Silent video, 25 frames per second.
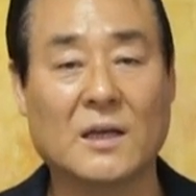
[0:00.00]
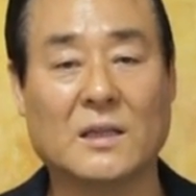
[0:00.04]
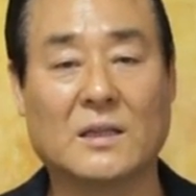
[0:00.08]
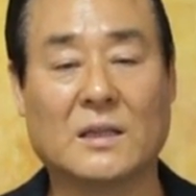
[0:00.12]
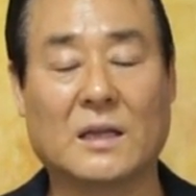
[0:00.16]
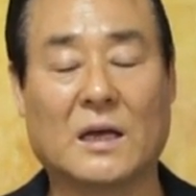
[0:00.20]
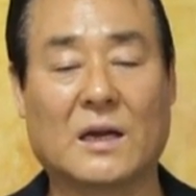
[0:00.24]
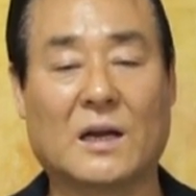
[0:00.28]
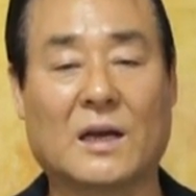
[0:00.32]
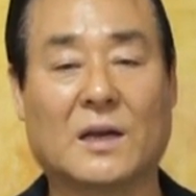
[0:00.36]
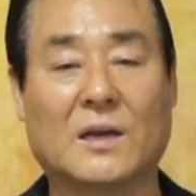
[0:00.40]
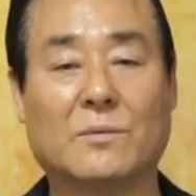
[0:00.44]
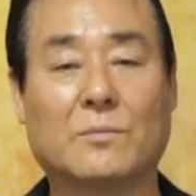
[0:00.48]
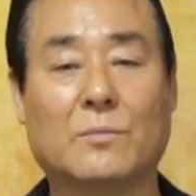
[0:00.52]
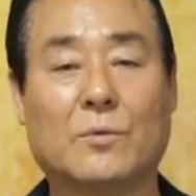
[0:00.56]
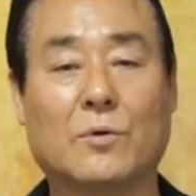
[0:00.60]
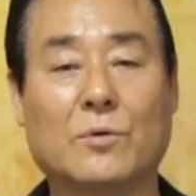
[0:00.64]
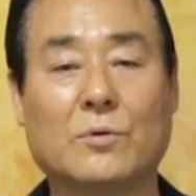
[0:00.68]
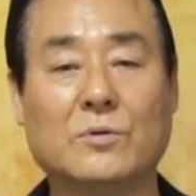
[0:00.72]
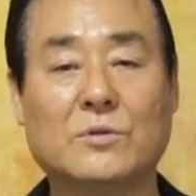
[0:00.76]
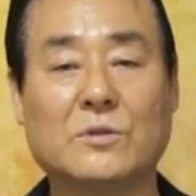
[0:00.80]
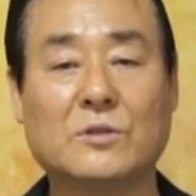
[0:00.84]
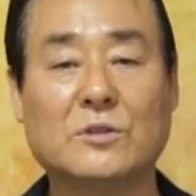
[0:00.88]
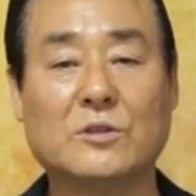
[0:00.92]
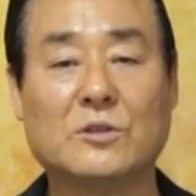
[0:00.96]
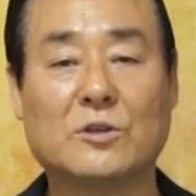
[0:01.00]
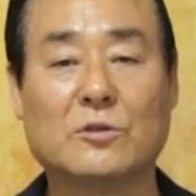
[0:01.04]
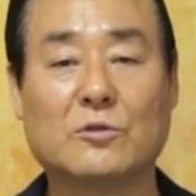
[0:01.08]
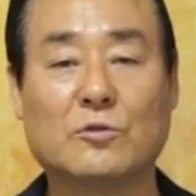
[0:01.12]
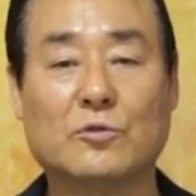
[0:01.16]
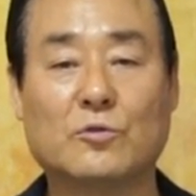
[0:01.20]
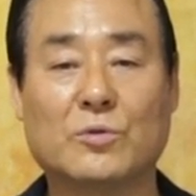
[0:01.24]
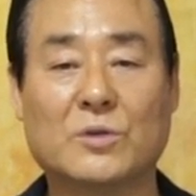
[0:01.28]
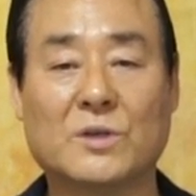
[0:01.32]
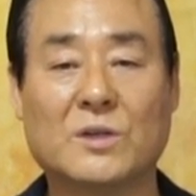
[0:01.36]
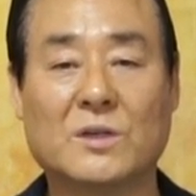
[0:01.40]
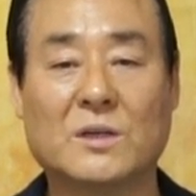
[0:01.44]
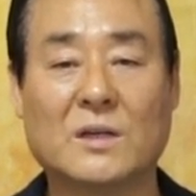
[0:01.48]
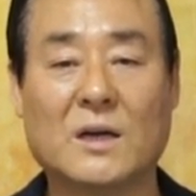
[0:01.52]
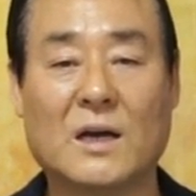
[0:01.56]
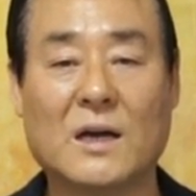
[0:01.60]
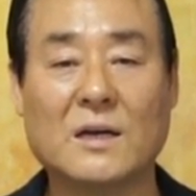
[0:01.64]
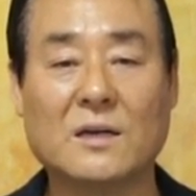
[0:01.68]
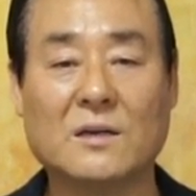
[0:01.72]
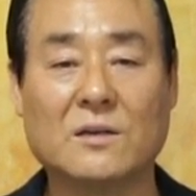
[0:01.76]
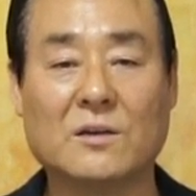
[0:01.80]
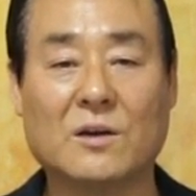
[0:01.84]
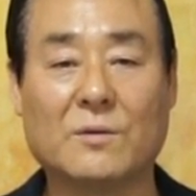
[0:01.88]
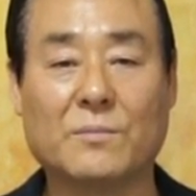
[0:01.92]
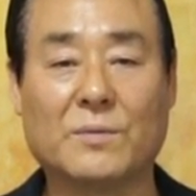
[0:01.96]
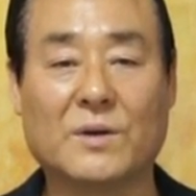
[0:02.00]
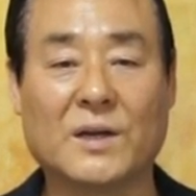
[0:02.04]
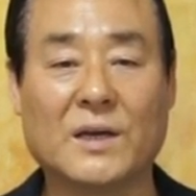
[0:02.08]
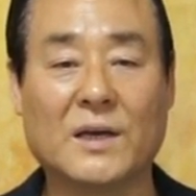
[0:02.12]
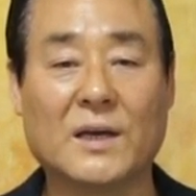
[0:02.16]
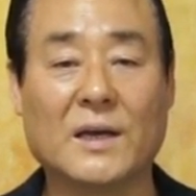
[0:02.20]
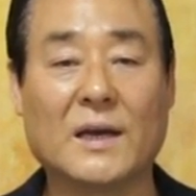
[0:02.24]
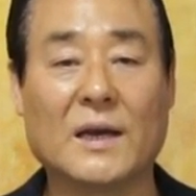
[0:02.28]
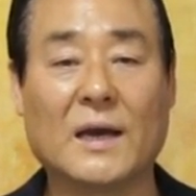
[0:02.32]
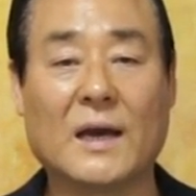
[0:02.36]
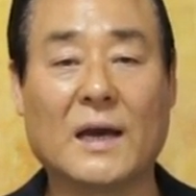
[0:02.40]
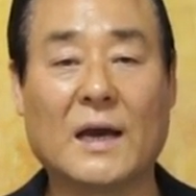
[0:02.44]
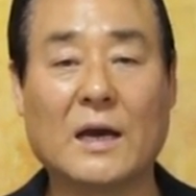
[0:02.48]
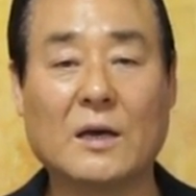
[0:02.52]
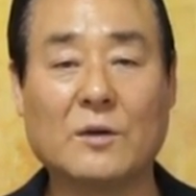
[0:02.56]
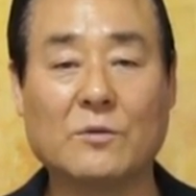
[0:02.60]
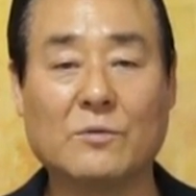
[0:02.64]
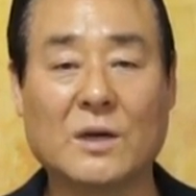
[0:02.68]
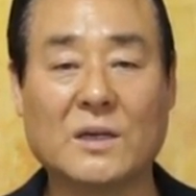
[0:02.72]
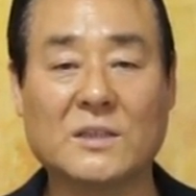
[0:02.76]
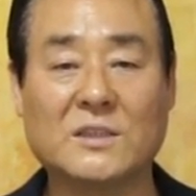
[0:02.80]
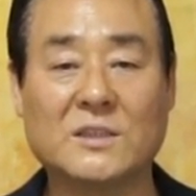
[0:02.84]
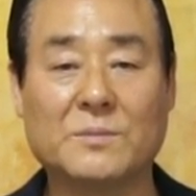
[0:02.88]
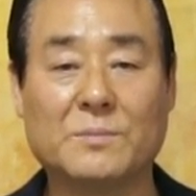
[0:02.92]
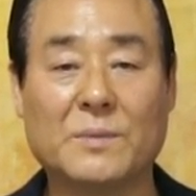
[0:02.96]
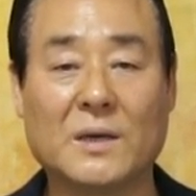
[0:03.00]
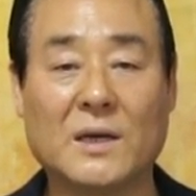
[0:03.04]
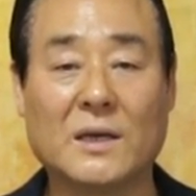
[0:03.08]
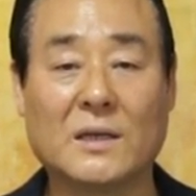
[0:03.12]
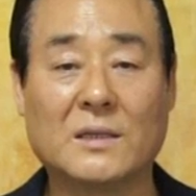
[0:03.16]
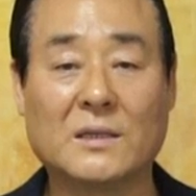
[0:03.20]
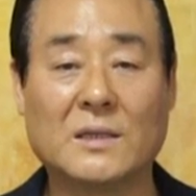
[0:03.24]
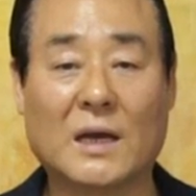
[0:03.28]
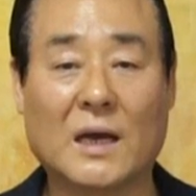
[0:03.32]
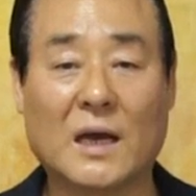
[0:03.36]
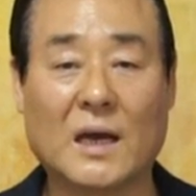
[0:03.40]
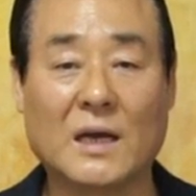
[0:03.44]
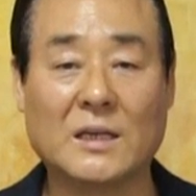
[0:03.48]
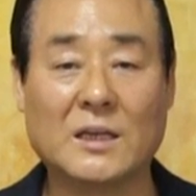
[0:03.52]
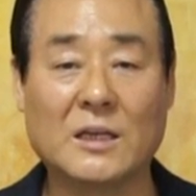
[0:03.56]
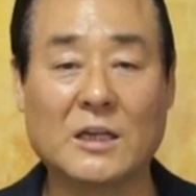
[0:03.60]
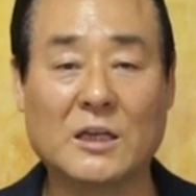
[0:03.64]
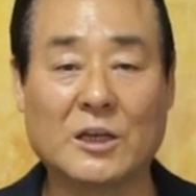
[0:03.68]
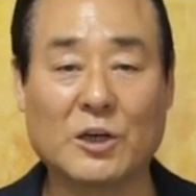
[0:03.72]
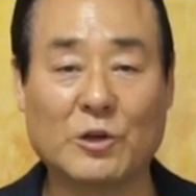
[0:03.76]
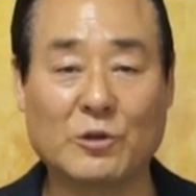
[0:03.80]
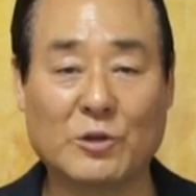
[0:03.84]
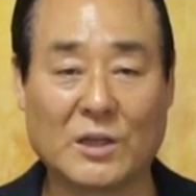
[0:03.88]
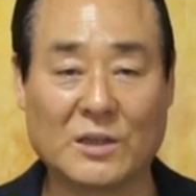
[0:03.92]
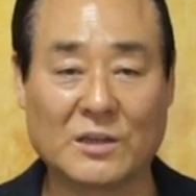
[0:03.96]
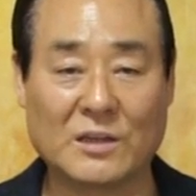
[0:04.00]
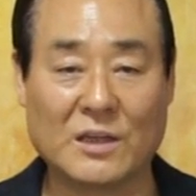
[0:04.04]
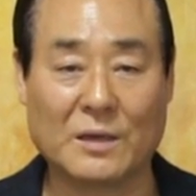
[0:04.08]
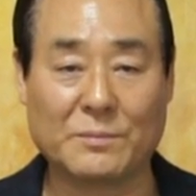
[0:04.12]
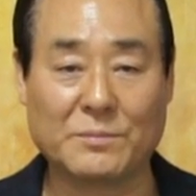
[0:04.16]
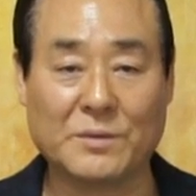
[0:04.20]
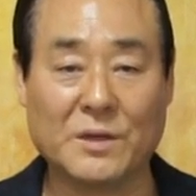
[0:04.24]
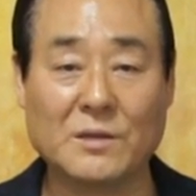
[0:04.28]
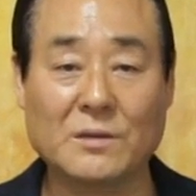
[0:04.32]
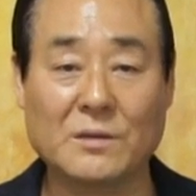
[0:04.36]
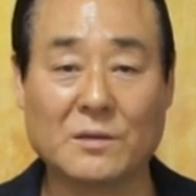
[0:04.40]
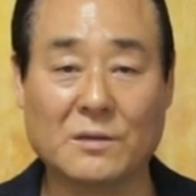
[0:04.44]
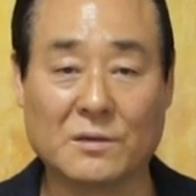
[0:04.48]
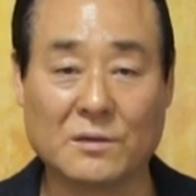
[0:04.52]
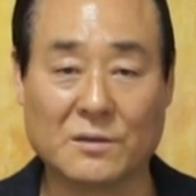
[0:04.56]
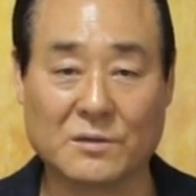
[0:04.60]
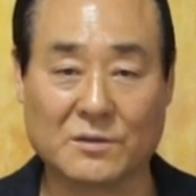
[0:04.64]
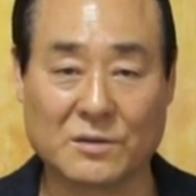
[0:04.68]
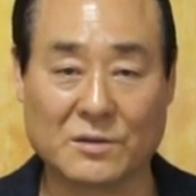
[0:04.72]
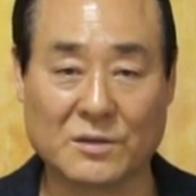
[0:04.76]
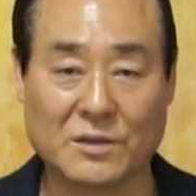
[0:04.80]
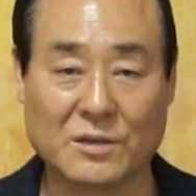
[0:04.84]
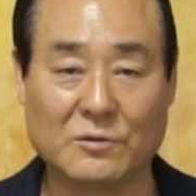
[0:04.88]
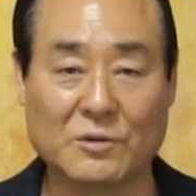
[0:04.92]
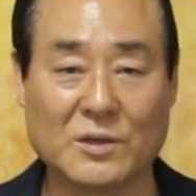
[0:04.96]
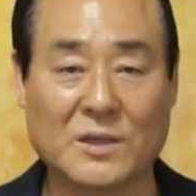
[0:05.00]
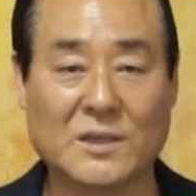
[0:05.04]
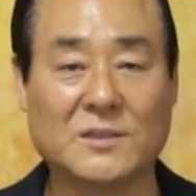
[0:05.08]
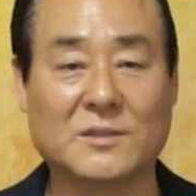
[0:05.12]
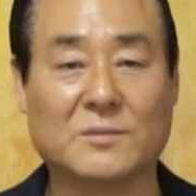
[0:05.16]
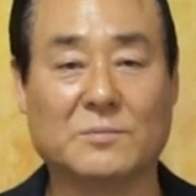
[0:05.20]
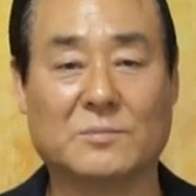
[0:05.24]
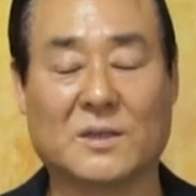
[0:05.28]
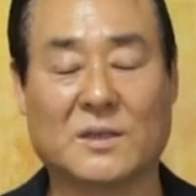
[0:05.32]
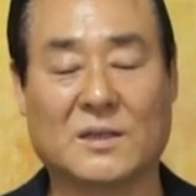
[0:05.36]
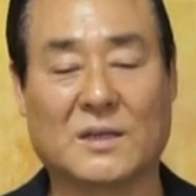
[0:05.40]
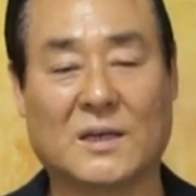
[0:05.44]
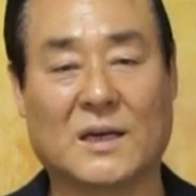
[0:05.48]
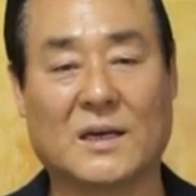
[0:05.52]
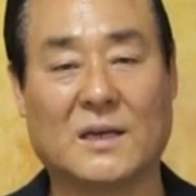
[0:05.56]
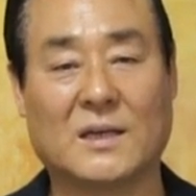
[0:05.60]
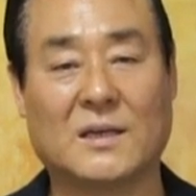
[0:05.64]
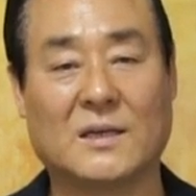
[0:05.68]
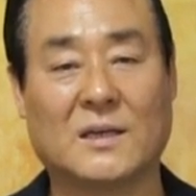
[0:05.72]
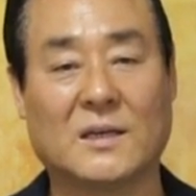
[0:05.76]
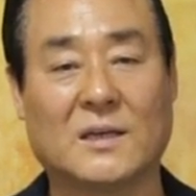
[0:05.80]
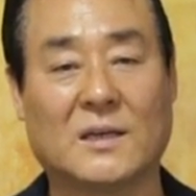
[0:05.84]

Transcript: 나라의 모든 전투기를 한꺼번에 하루아침에 다 잃게 된다면 어떻게 되겠습니까?